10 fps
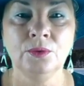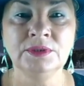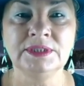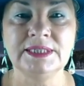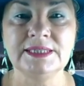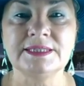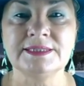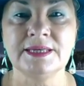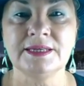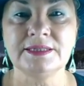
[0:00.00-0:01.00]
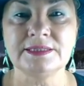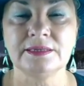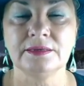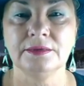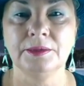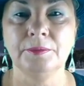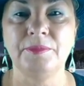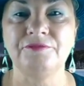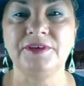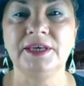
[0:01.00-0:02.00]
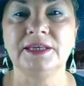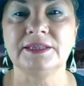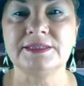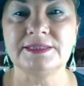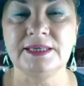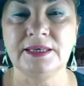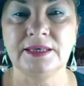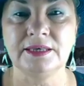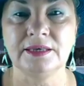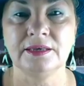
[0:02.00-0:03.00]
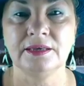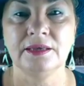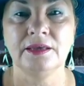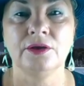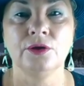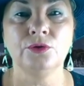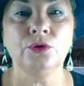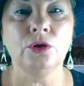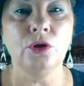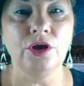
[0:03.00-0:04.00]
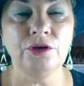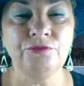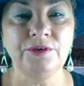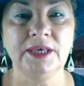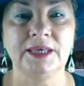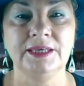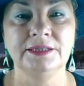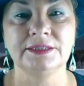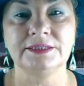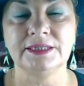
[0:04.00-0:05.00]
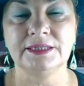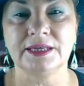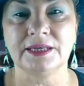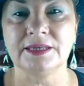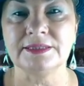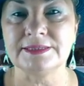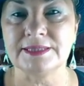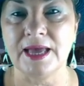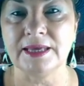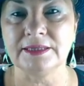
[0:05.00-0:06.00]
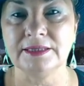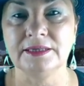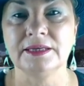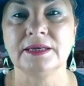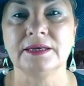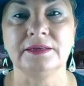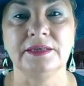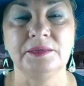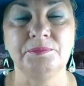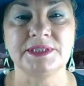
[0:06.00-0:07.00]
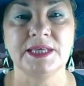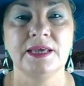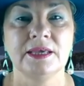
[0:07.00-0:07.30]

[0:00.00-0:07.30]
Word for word: Und diese Ceres äh, bewegte sich rückläufig in Tierkreis zeichnen Krebs.